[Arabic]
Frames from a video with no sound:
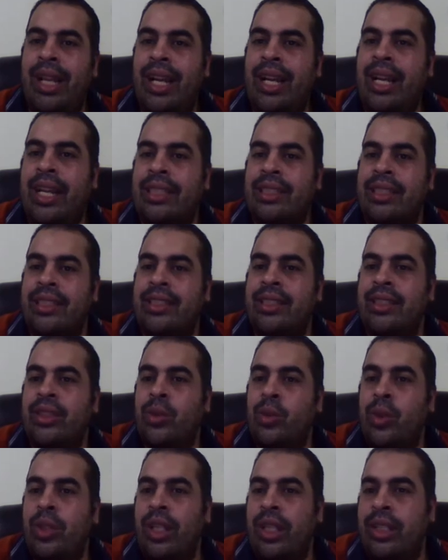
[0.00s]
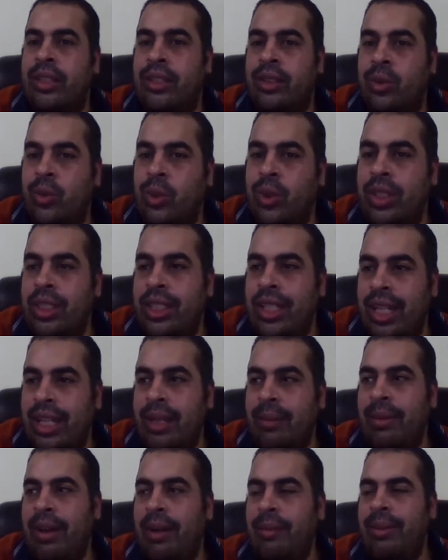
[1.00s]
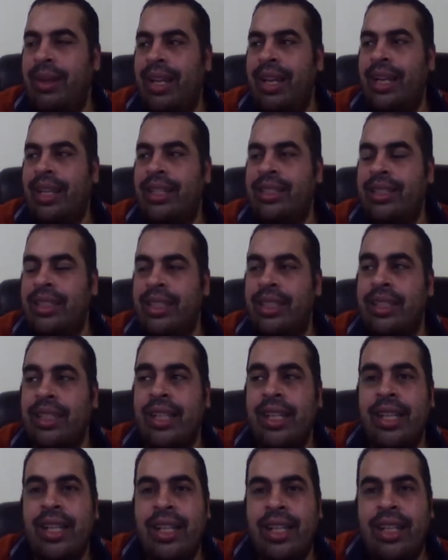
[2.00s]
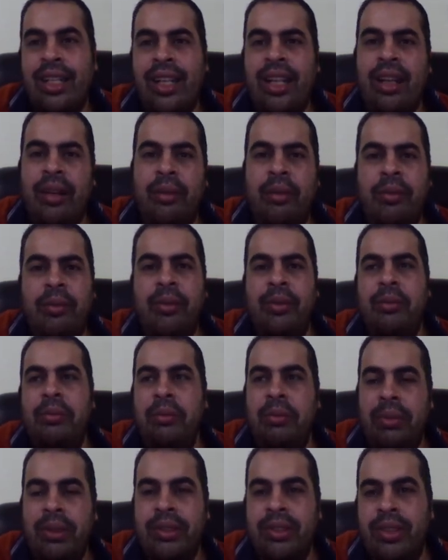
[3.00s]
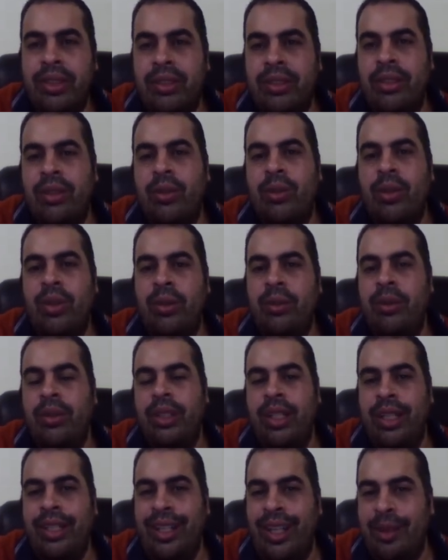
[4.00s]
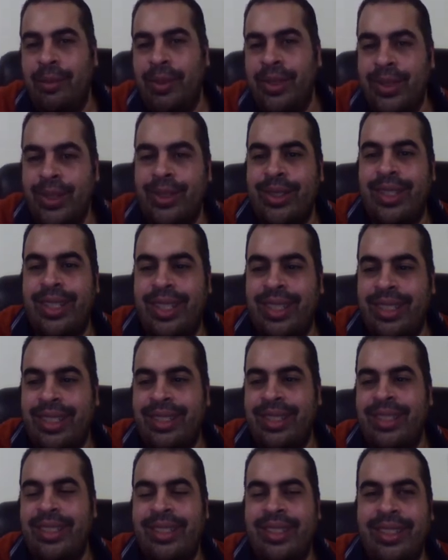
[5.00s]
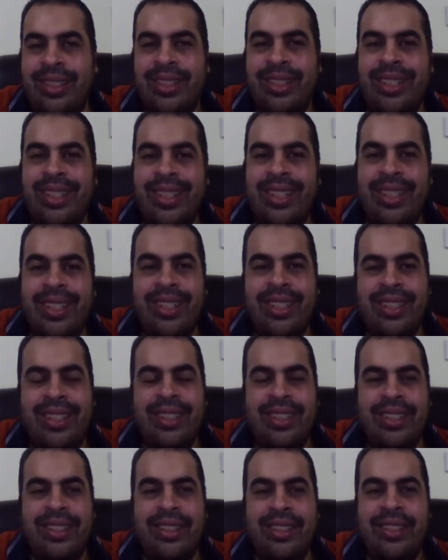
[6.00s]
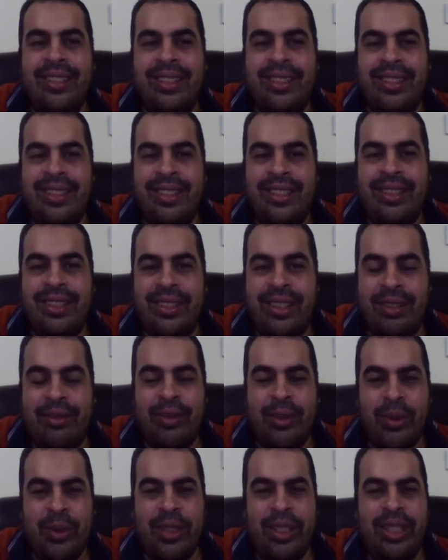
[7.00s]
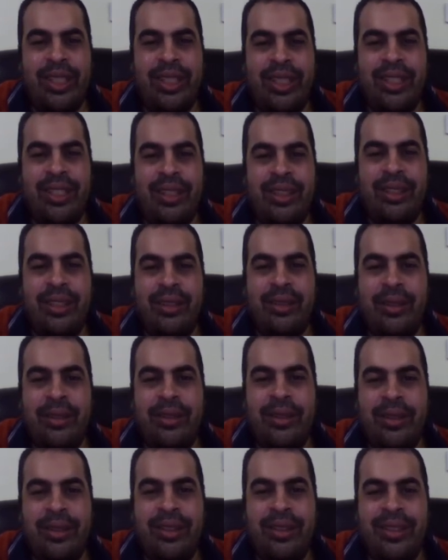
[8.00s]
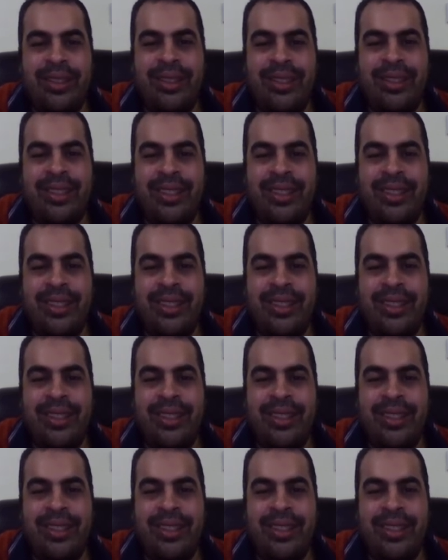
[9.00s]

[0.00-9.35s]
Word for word: حاجه على اساس الناس كلها تقول ان انا بعمل الحاجه ديت لا ببساطه كل يعني على البساطه يعني آه, آه، كانت في اغنيه